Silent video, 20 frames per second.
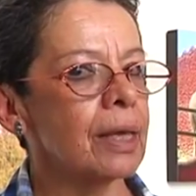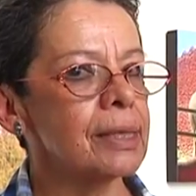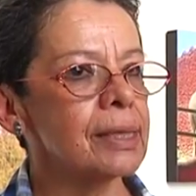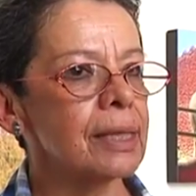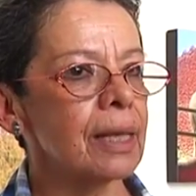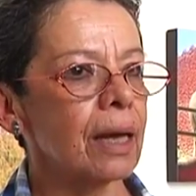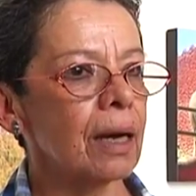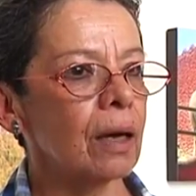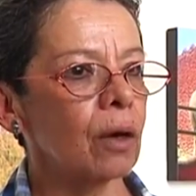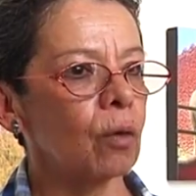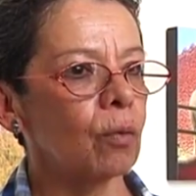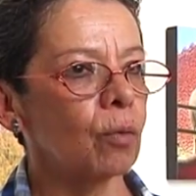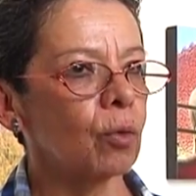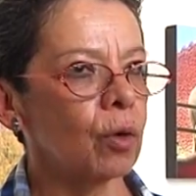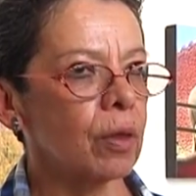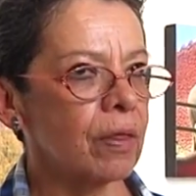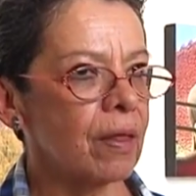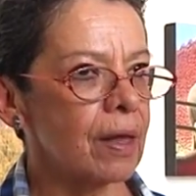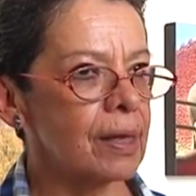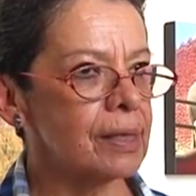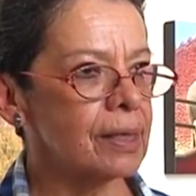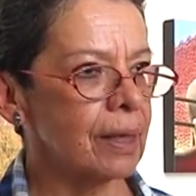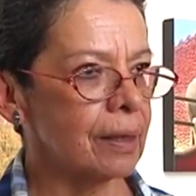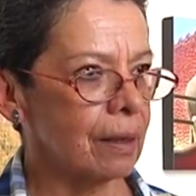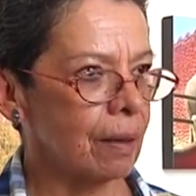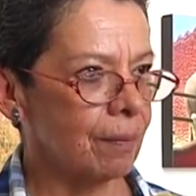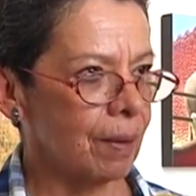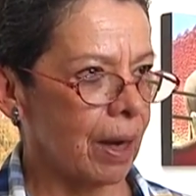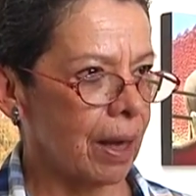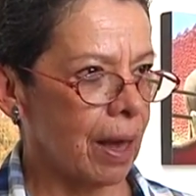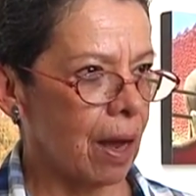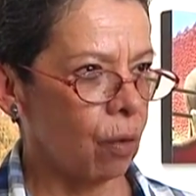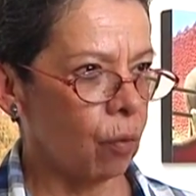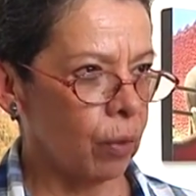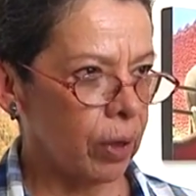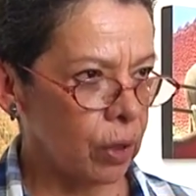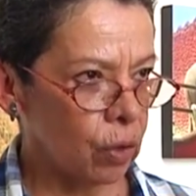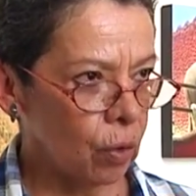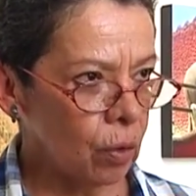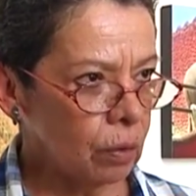esta comunidad de Santa María
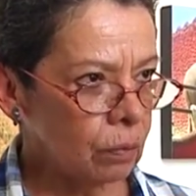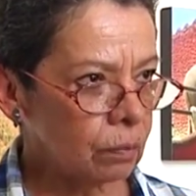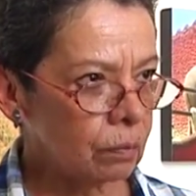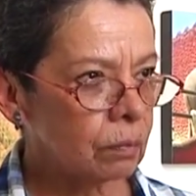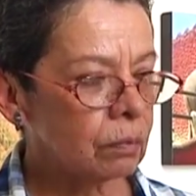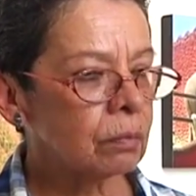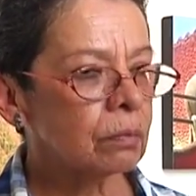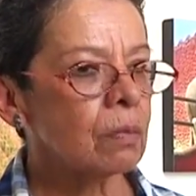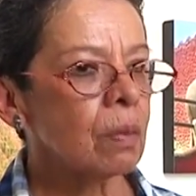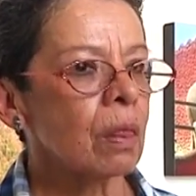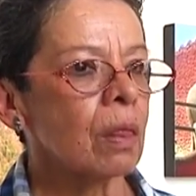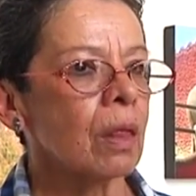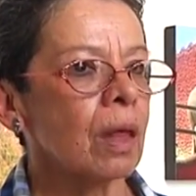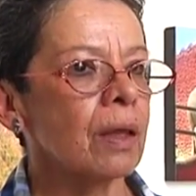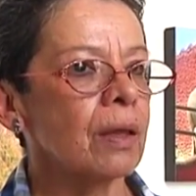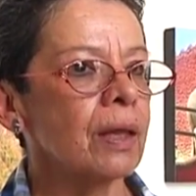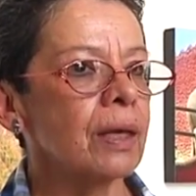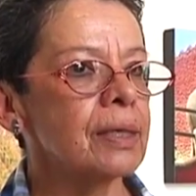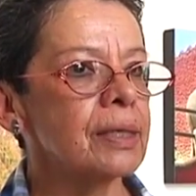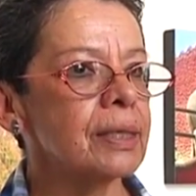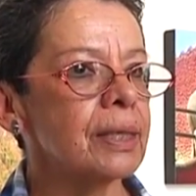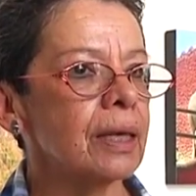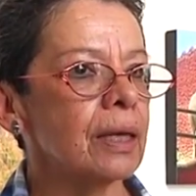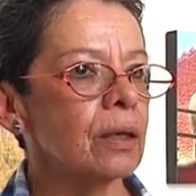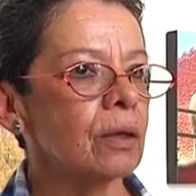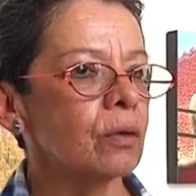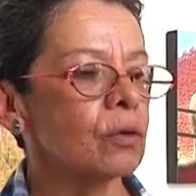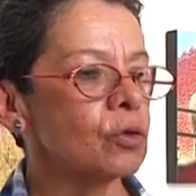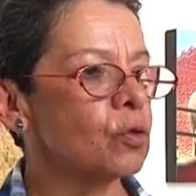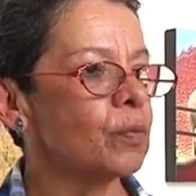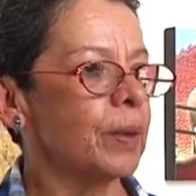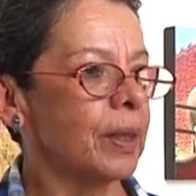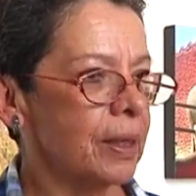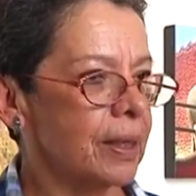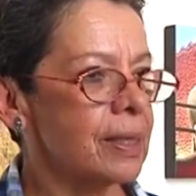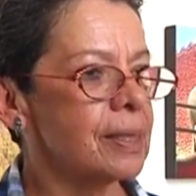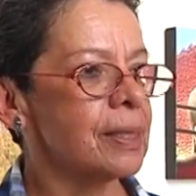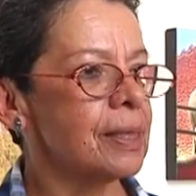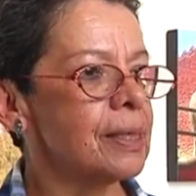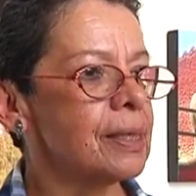Guido desde el
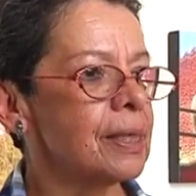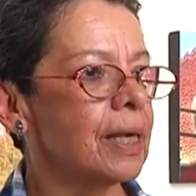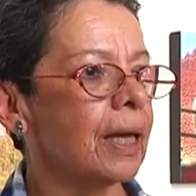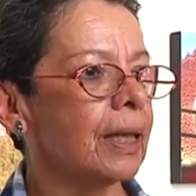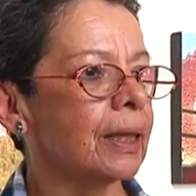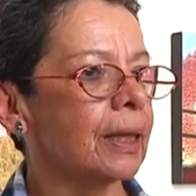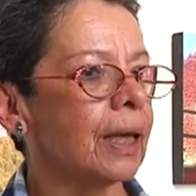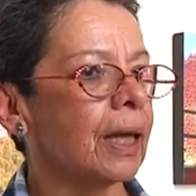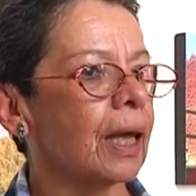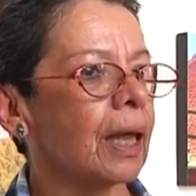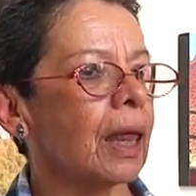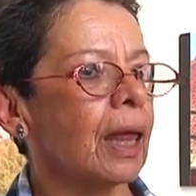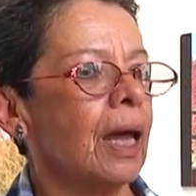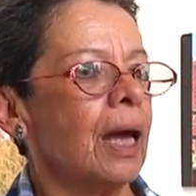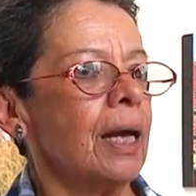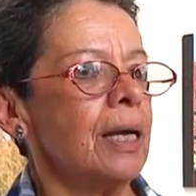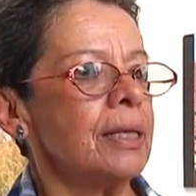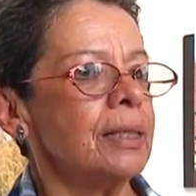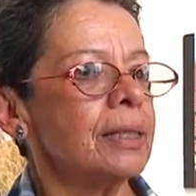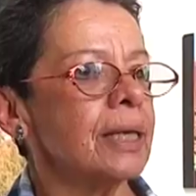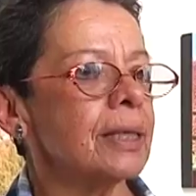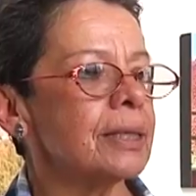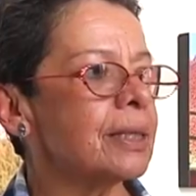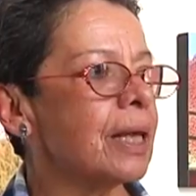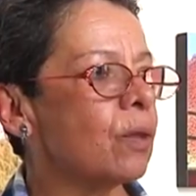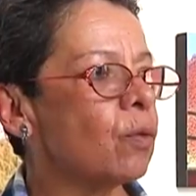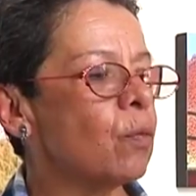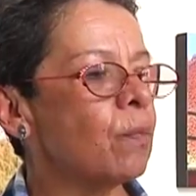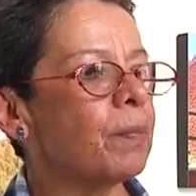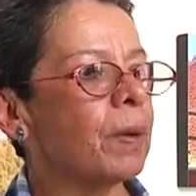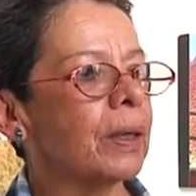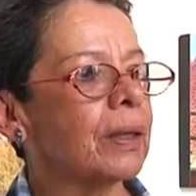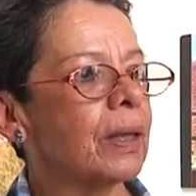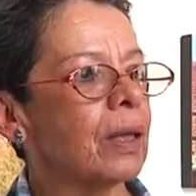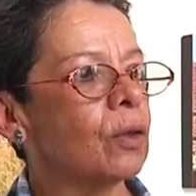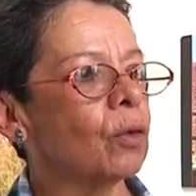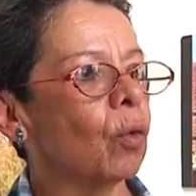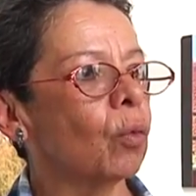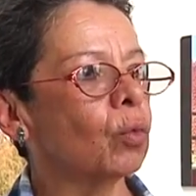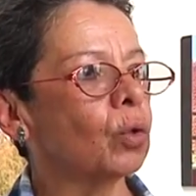2017. Se ha estado
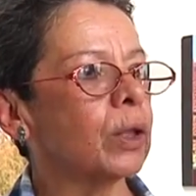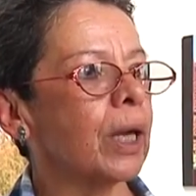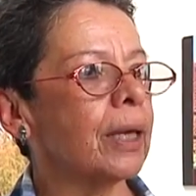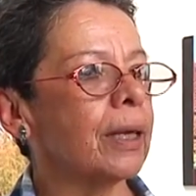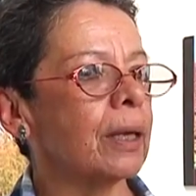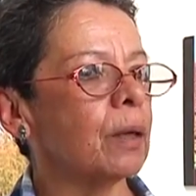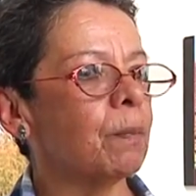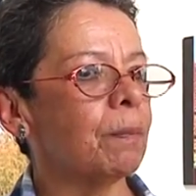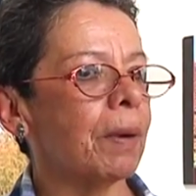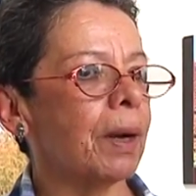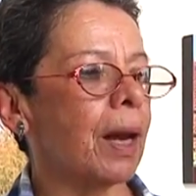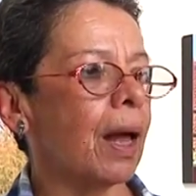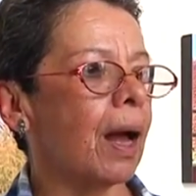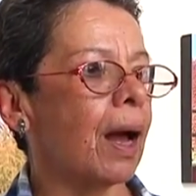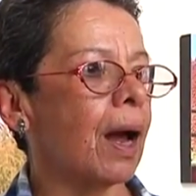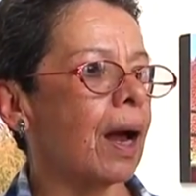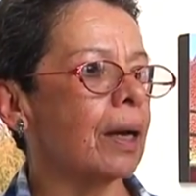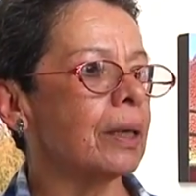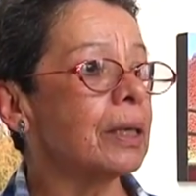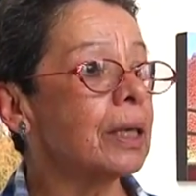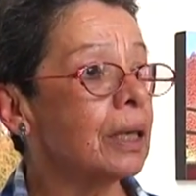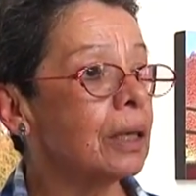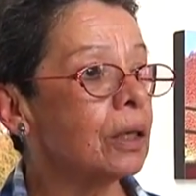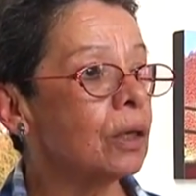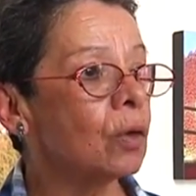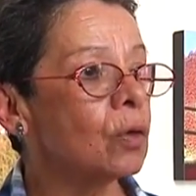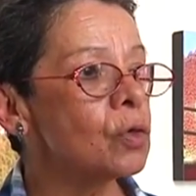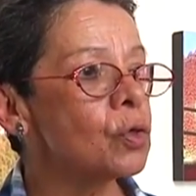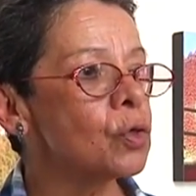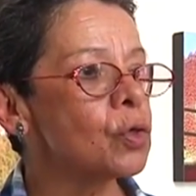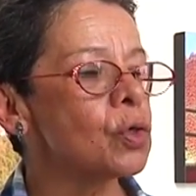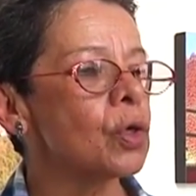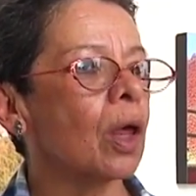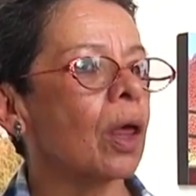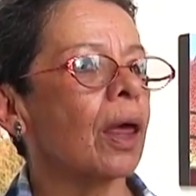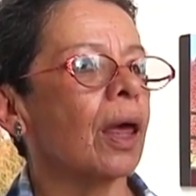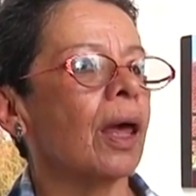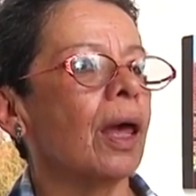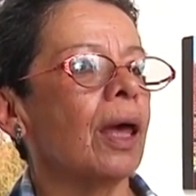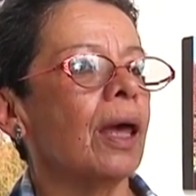impartiendo un taller para niños
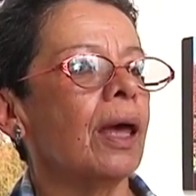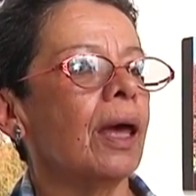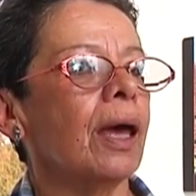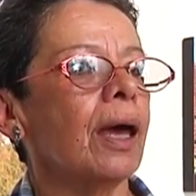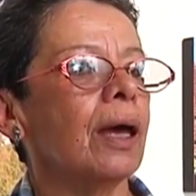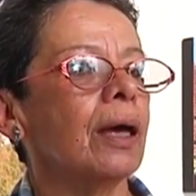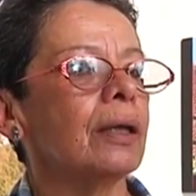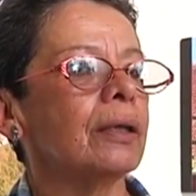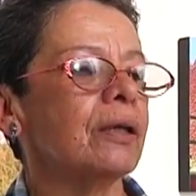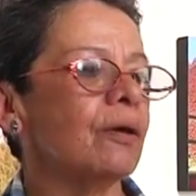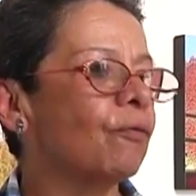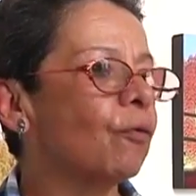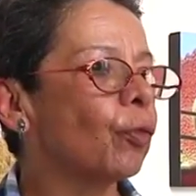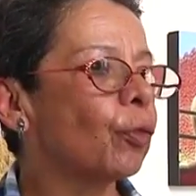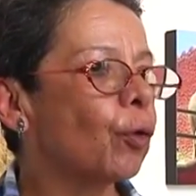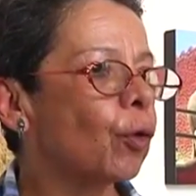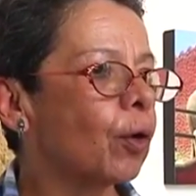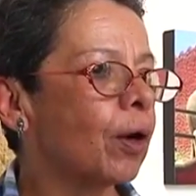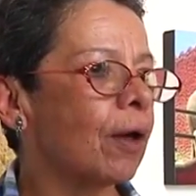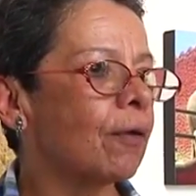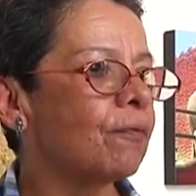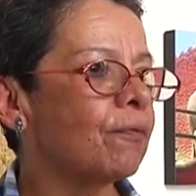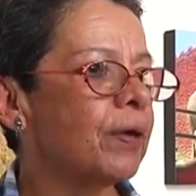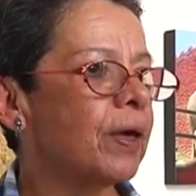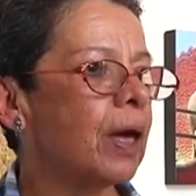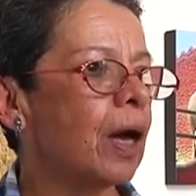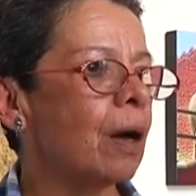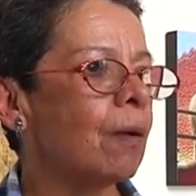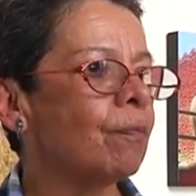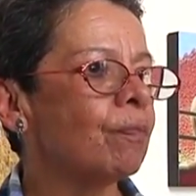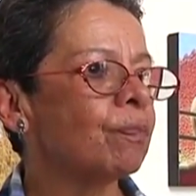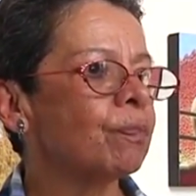eh, de fotografía